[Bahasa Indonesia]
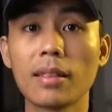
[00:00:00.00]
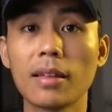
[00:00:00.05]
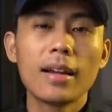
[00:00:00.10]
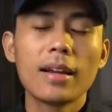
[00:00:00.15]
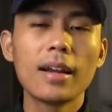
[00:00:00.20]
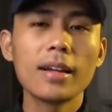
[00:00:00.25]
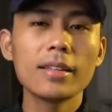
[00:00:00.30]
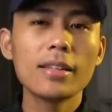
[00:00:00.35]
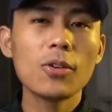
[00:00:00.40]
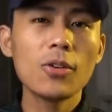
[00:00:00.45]

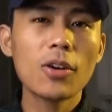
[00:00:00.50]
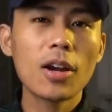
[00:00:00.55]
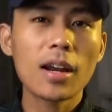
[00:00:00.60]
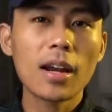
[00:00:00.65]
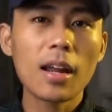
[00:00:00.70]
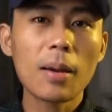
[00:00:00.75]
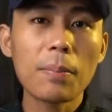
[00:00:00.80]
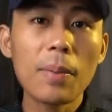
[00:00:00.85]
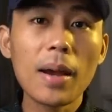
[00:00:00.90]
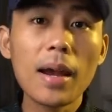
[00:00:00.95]
Gak tahu
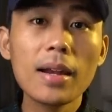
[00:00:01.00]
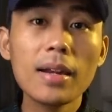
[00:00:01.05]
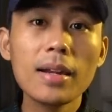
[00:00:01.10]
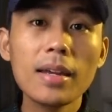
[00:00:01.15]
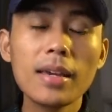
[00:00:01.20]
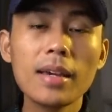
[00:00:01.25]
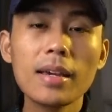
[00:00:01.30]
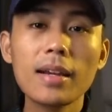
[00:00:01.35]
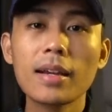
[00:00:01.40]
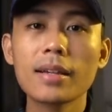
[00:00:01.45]
karena
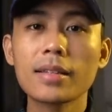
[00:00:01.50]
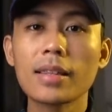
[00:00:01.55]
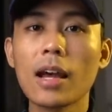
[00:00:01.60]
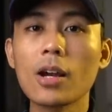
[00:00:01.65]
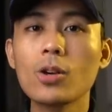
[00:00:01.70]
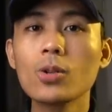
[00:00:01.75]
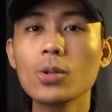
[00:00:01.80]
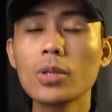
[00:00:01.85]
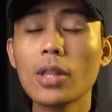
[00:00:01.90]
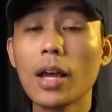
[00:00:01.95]
panik,
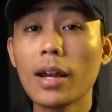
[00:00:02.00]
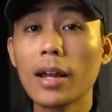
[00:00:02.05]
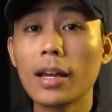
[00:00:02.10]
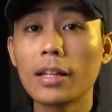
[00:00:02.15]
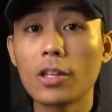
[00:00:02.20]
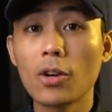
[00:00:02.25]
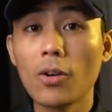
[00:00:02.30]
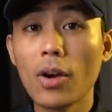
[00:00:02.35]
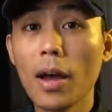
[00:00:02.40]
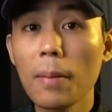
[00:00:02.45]
ketakutan,
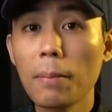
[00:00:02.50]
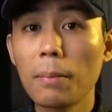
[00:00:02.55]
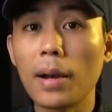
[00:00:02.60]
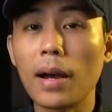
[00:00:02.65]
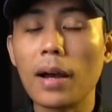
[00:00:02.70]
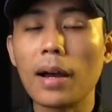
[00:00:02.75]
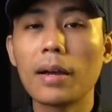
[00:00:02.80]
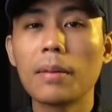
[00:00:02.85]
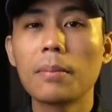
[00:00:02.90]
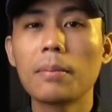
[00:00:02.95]
atau
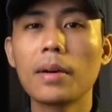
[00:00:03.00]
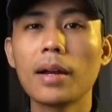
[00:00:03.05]
apa,